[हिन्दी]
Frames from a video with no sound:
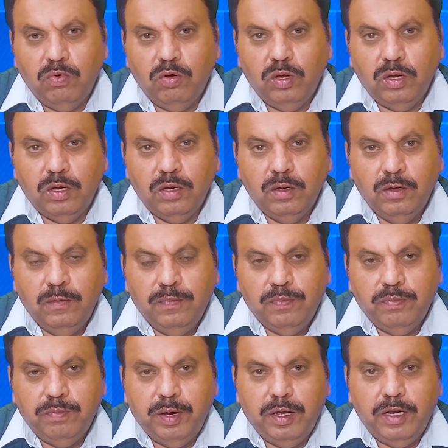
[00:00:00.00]
वो
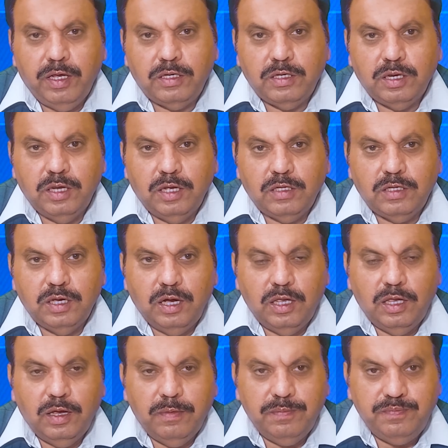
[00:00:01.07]
भारी अक्सरियत से
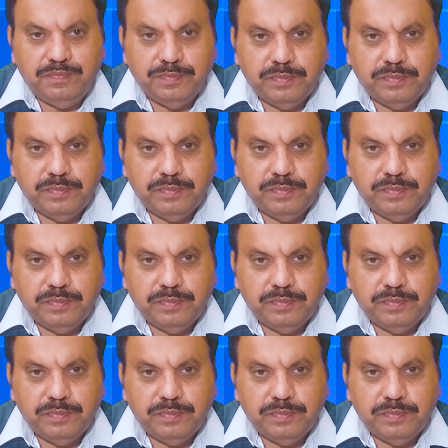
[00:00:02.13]
आई है